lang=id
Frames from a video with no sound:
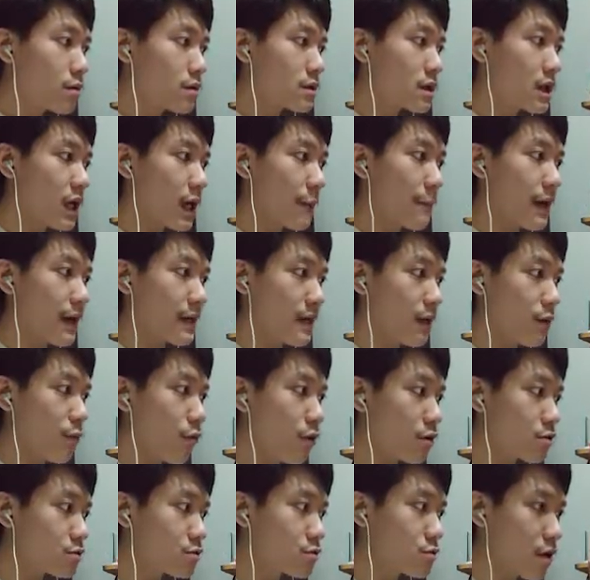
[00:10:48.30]
The camera
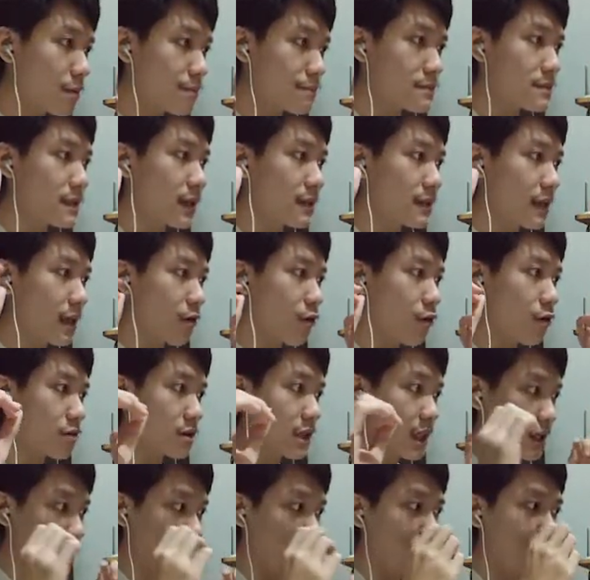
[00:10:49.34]
was dropped, signal
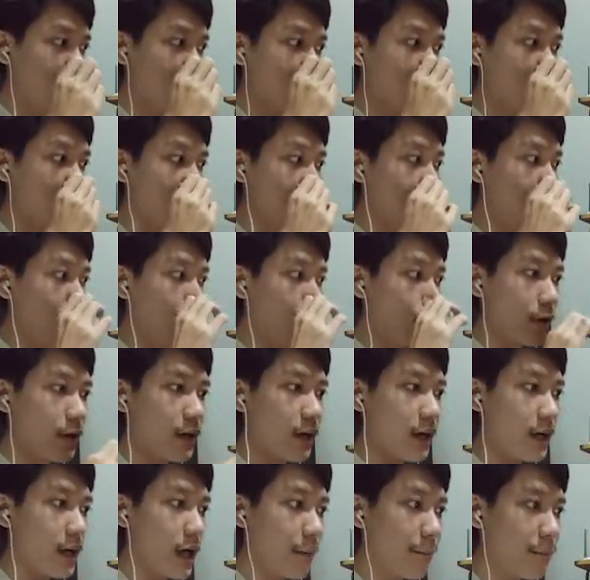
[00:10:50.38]
contact eventually. Oke,
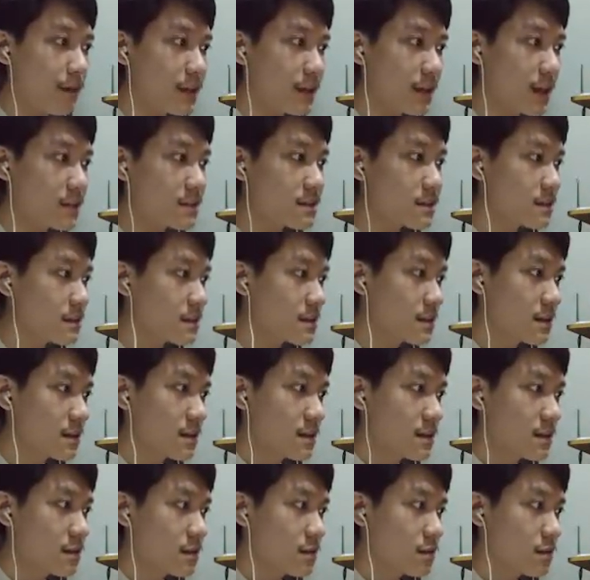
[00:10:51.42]
okay, apa nih guys?
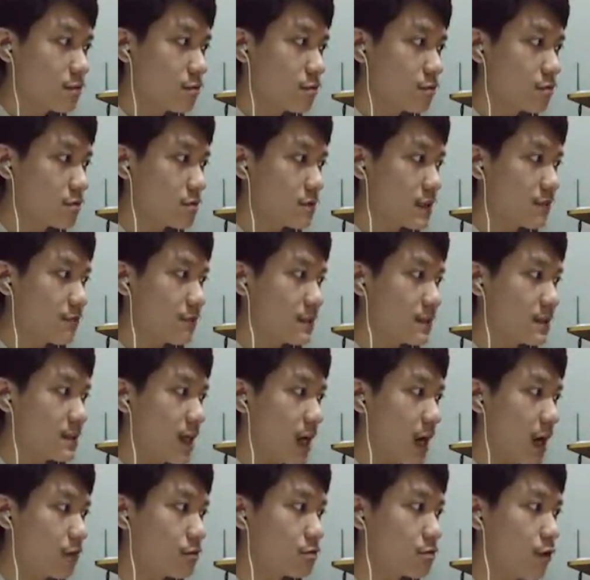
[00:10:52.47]
Due to traveling
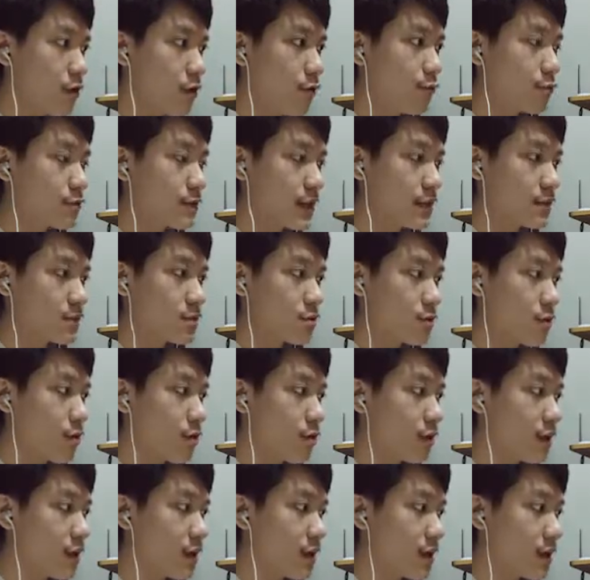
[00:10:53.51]
out of range, Oke.
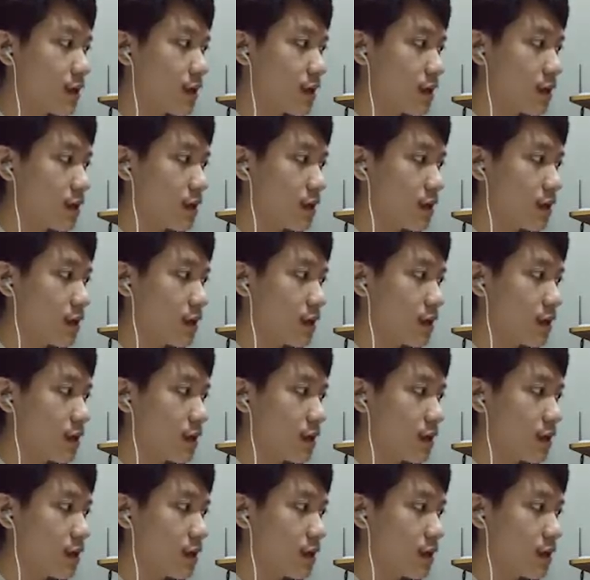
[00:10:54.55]
Okay.